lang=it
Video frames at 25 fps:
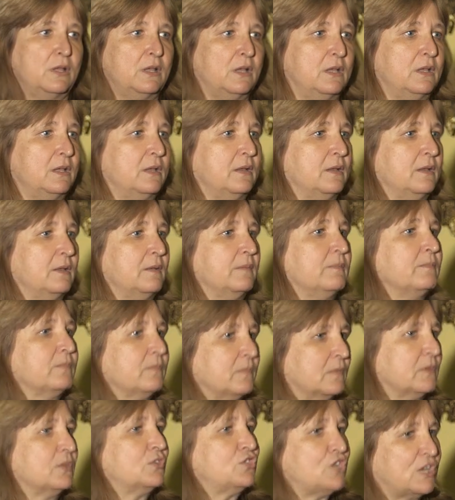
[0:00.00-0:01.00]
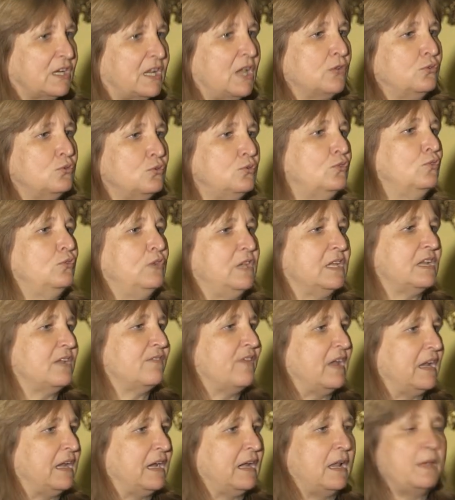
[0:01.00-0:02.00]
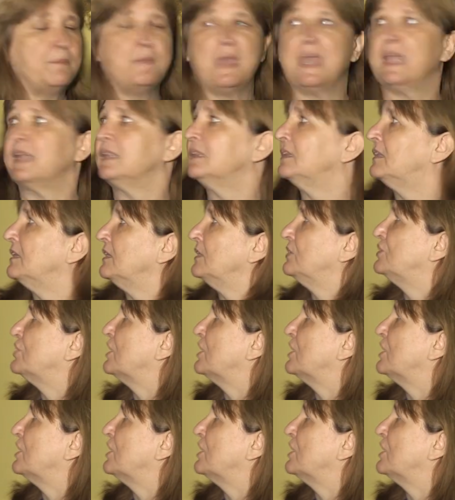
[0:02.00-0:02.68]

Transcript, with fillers: eh, cercato di unire vari elementi,